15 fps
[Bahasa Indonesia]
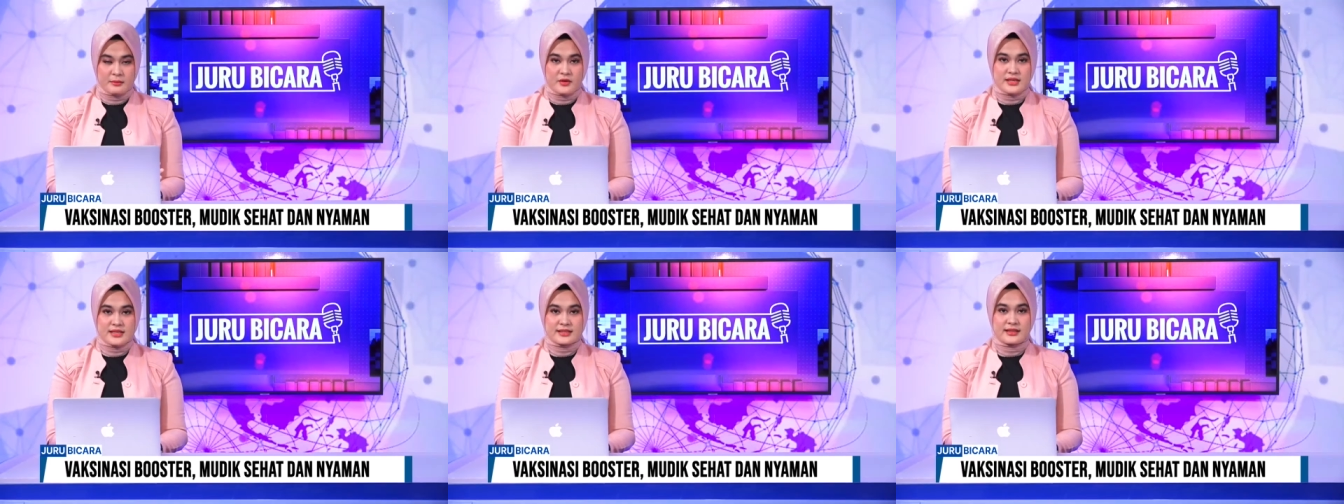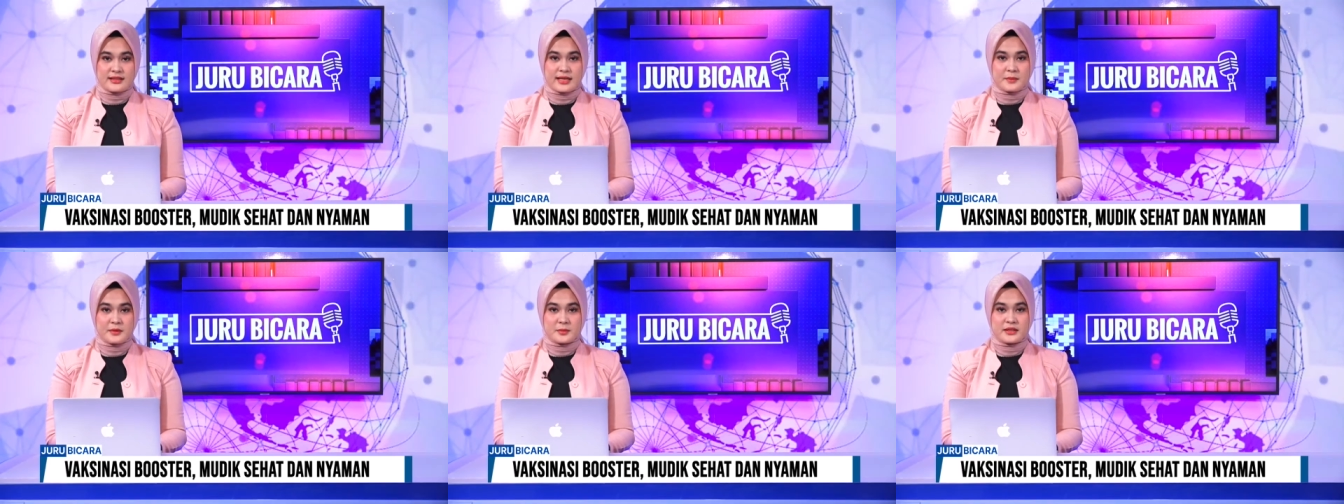bahwa
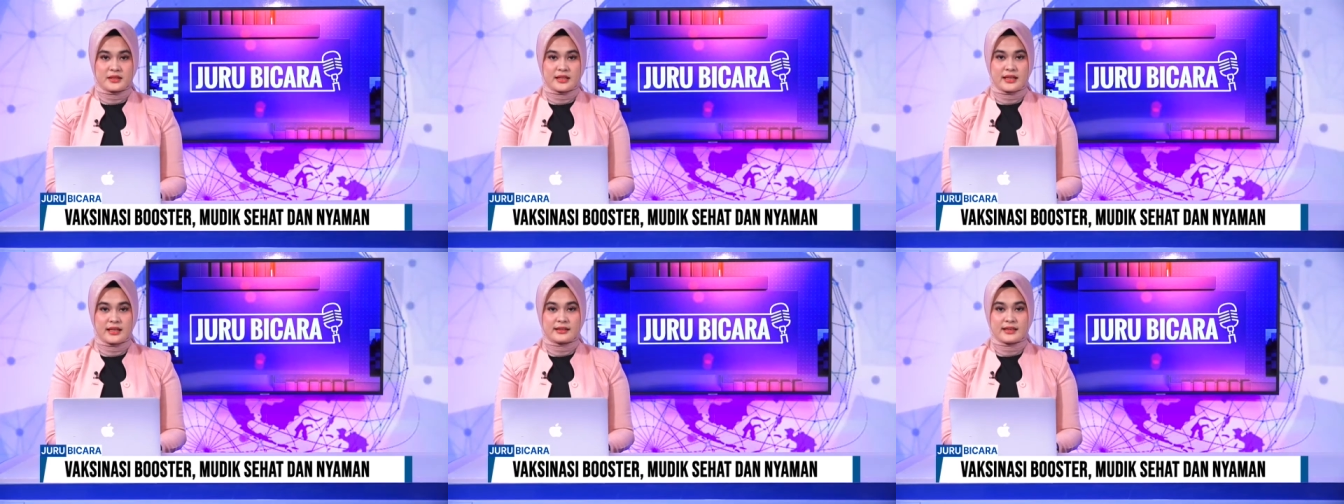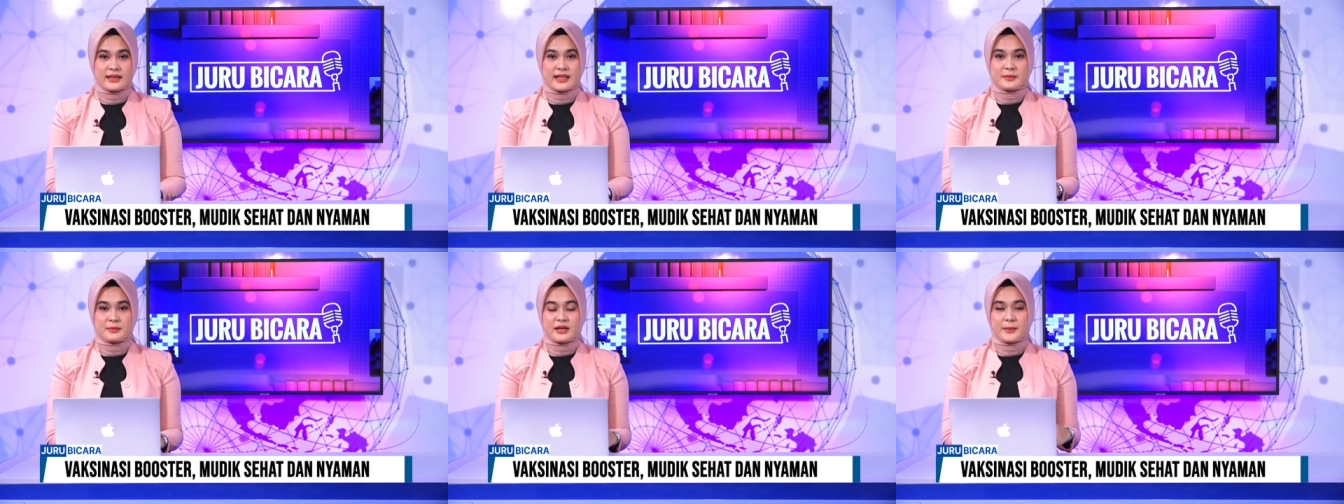setiap kementerian
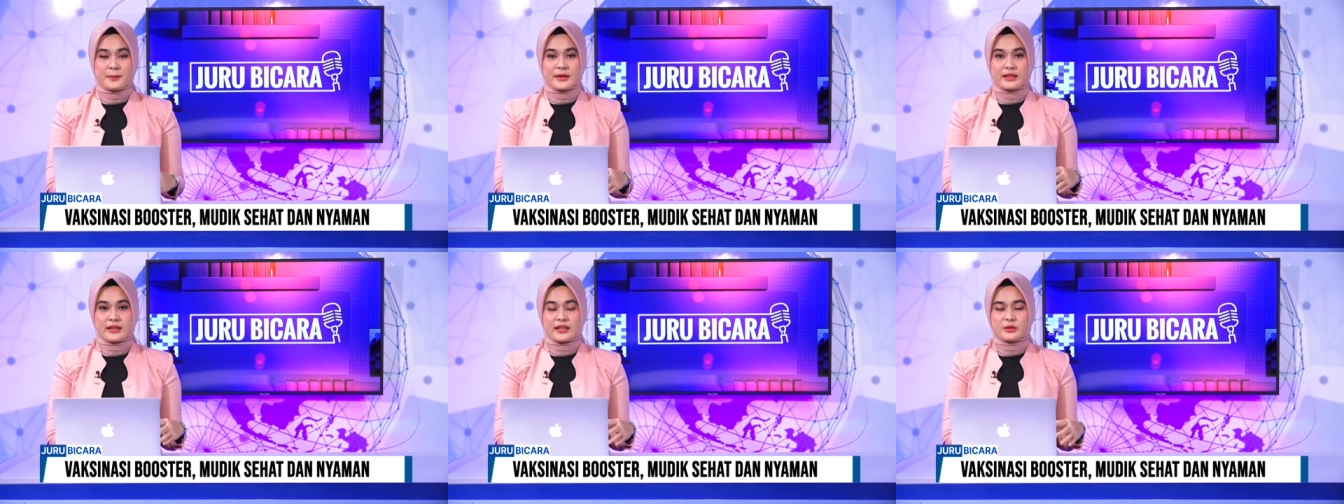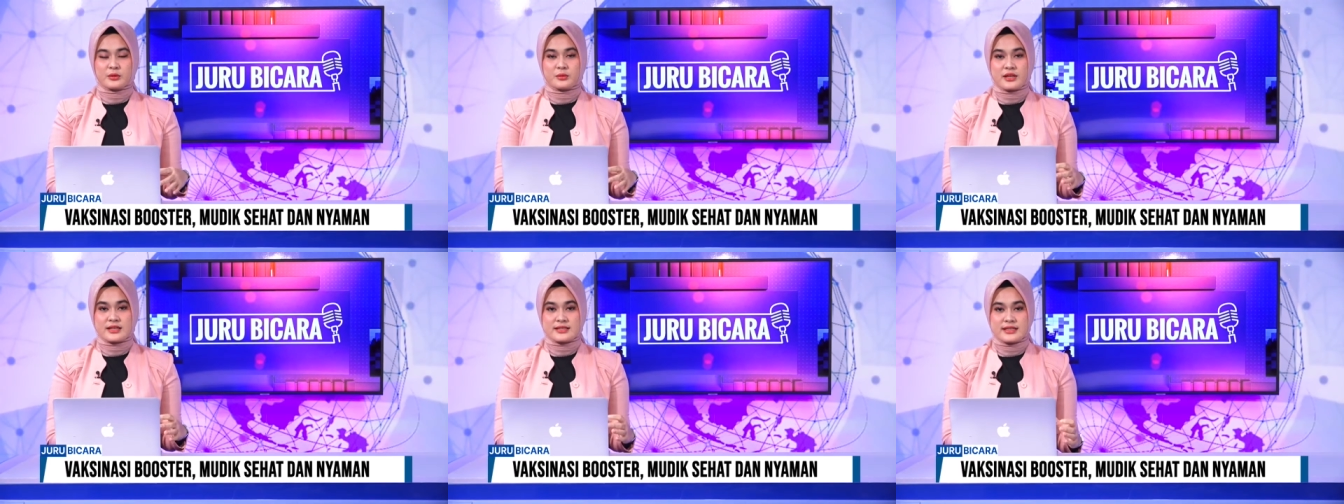telah mendapatkan
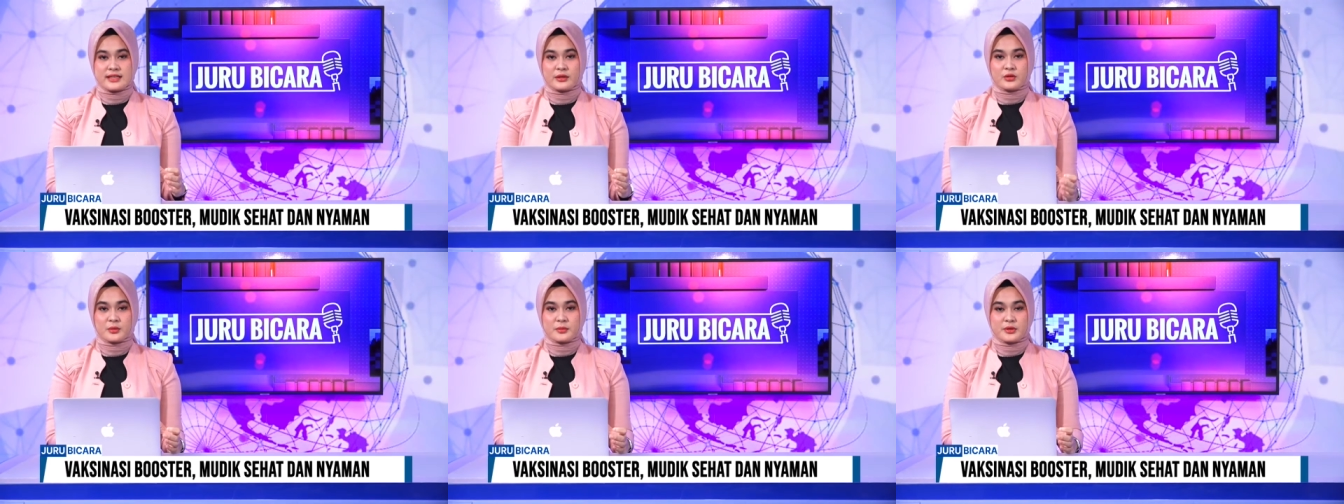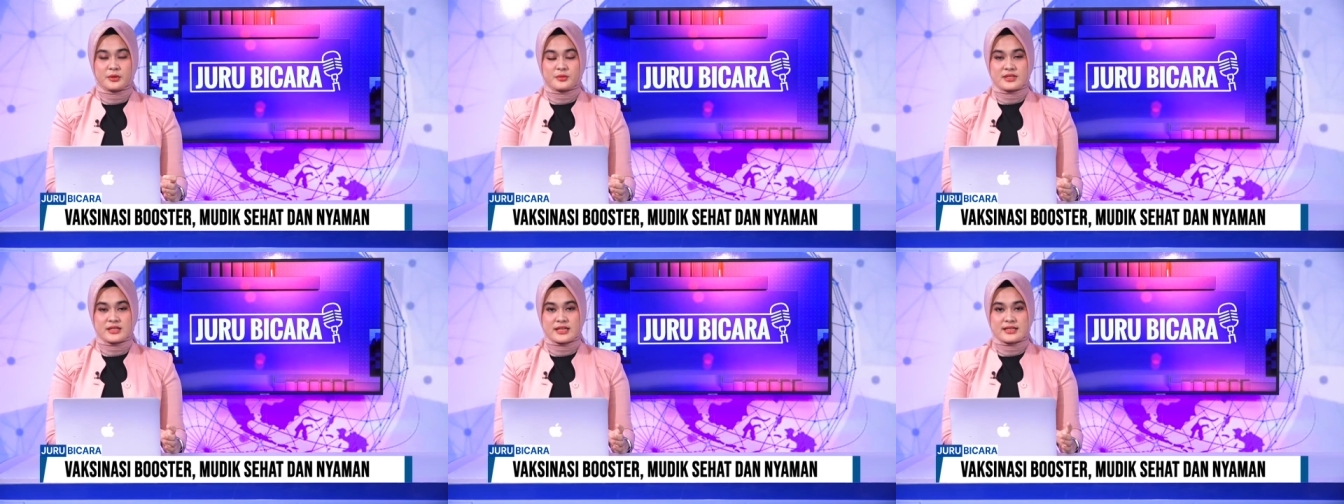tugasnya untuk
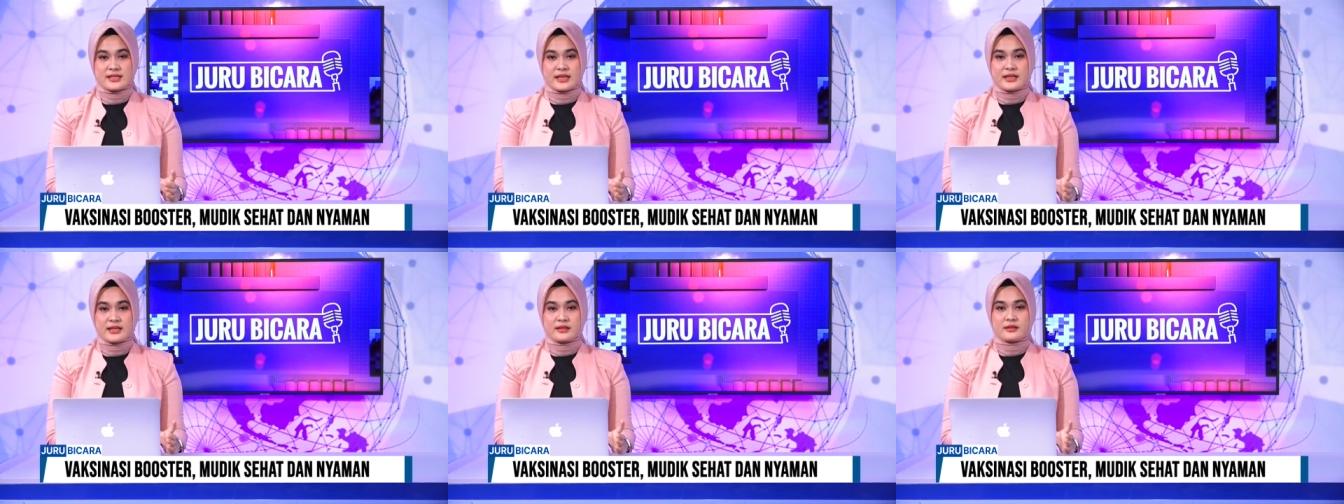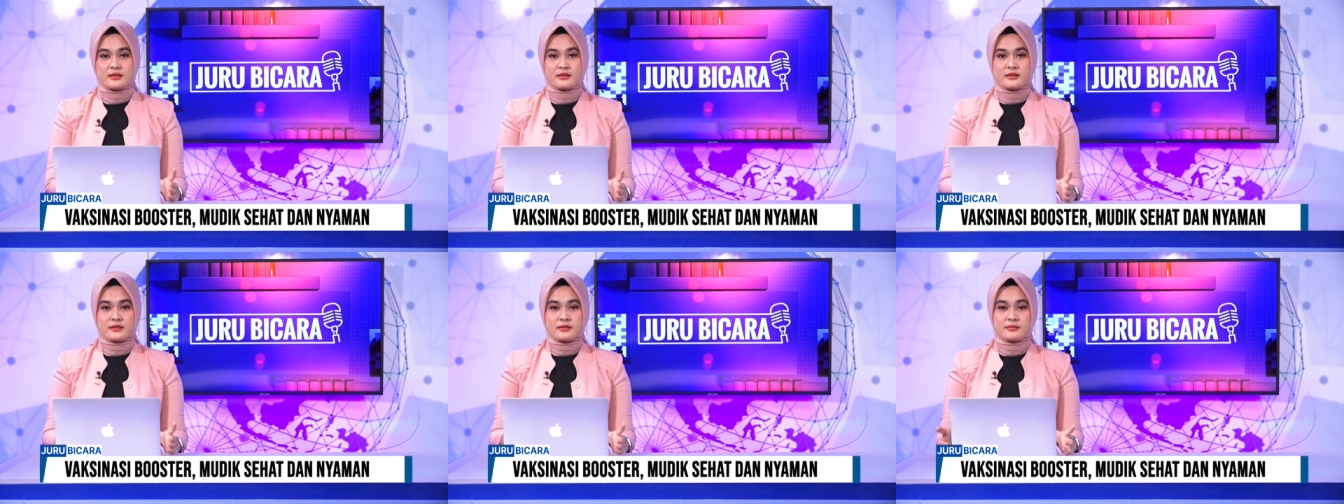menyukseskan
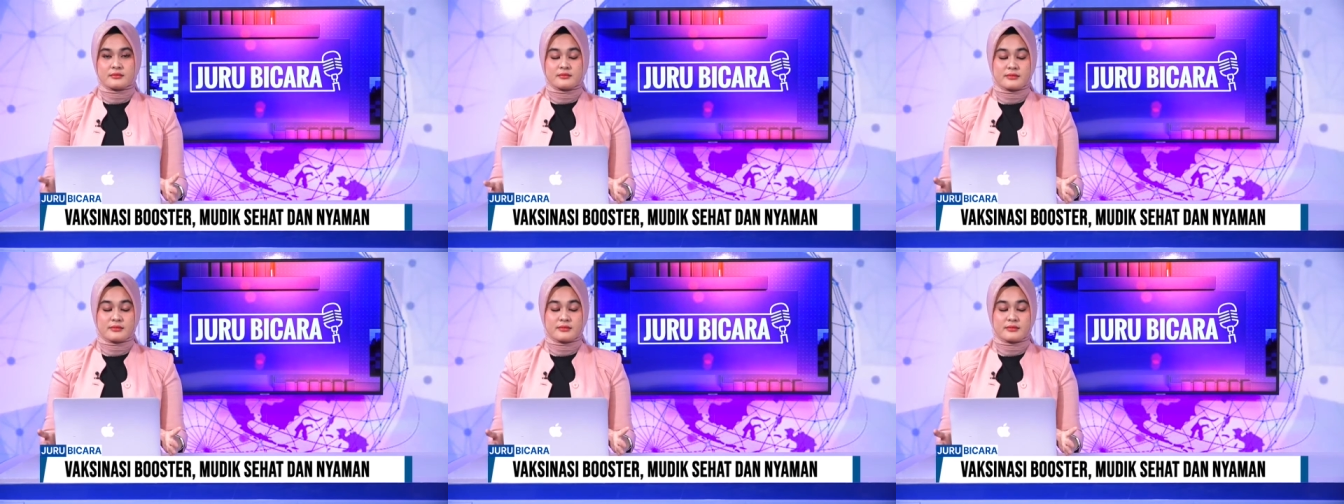uh,